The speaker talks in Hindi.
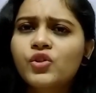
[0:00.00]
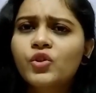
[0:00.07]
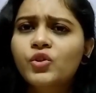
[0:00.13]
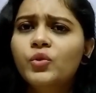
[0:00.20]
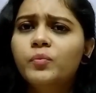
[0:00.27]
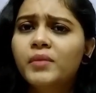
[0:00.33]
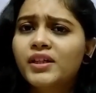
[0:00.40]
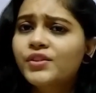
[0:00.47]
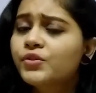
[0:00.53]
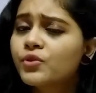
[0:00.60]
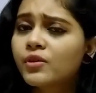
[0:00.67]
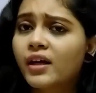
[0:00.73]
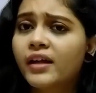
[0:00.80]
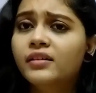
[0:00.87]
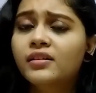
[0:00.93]
सो यू
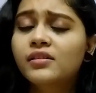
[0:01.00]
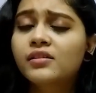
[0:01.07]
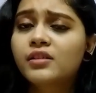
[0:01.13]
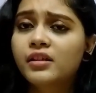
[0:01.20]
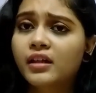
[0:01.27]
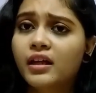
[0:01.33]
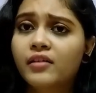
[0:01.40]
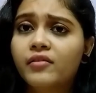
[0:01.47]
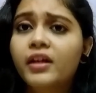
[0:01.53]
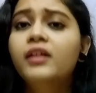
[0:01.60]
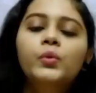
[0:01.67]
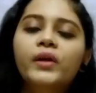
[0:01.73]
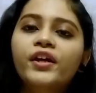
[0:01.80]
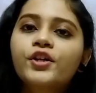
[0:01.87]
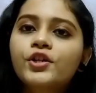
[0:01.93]
मस्ट ट्राई दिस डी आई
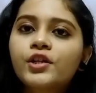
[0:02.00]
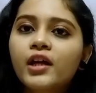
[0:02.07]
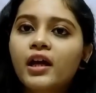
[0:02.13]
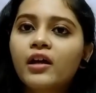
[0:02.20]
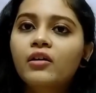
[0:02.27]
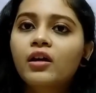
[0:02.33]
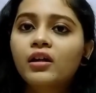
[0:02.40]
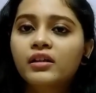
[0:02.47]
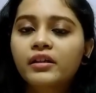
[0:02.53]
वाई यू कैन ट्राई